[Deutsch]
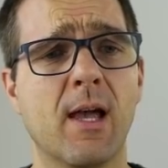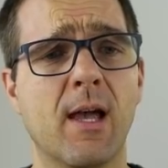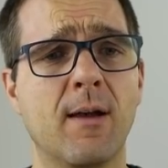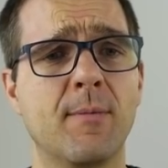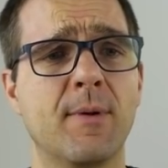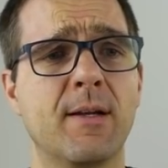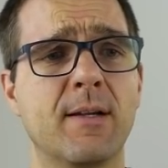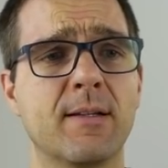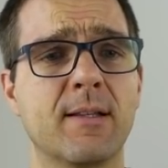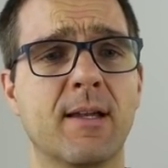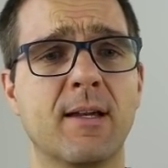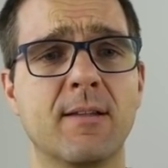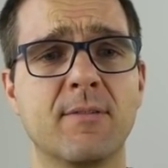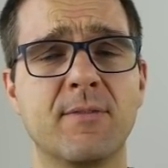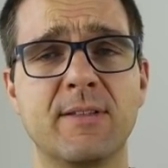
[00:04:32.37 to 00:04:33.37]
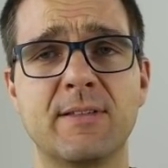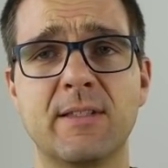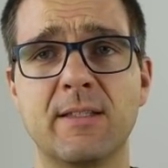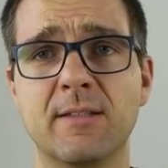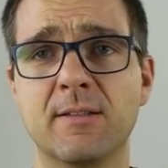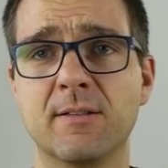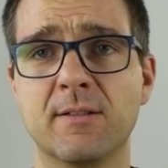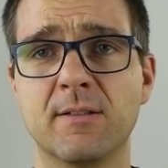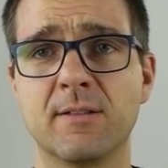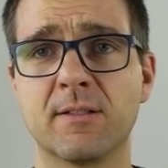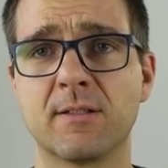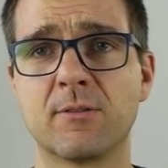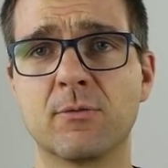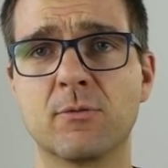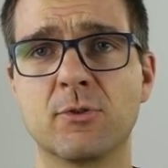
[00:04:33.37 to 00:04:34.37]
Aber gerade wenn es in,
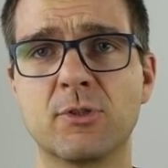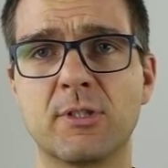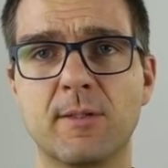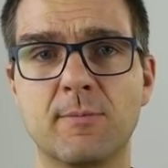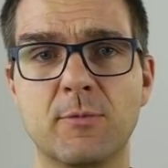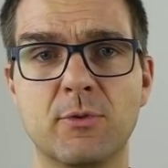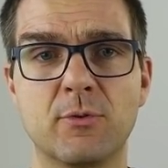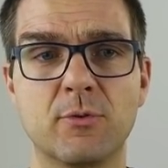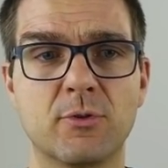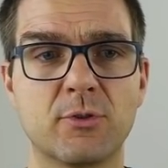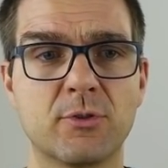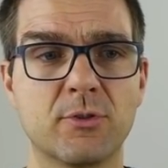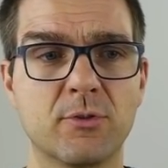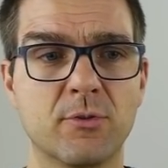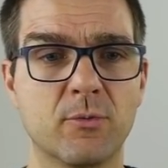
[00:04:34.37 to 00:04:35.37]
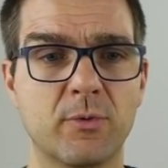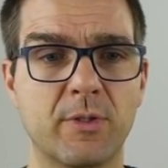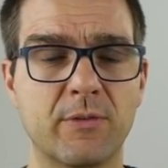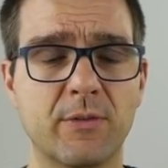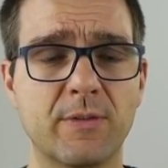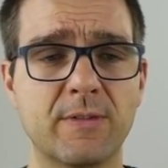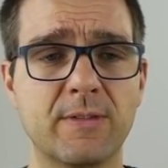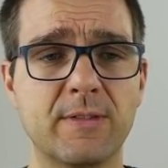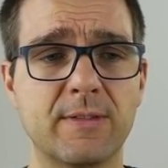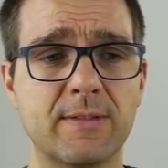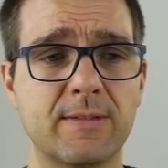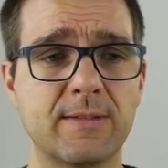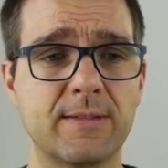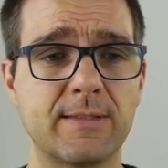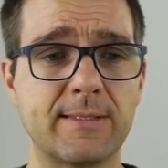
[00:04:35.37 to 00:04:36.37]
Richtung Stammtisch äh, oder
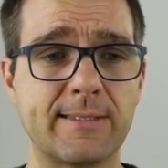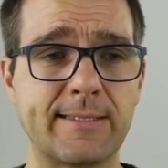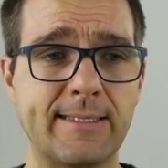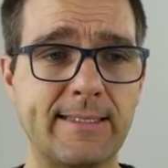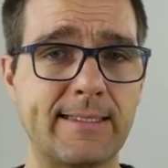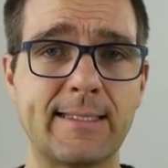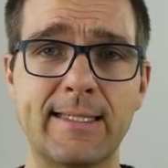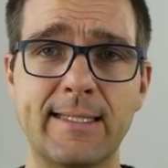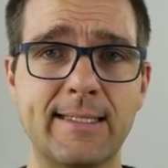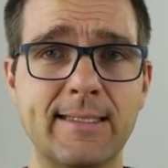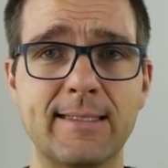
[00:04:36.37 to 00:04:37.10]
sonstiges äh, geht,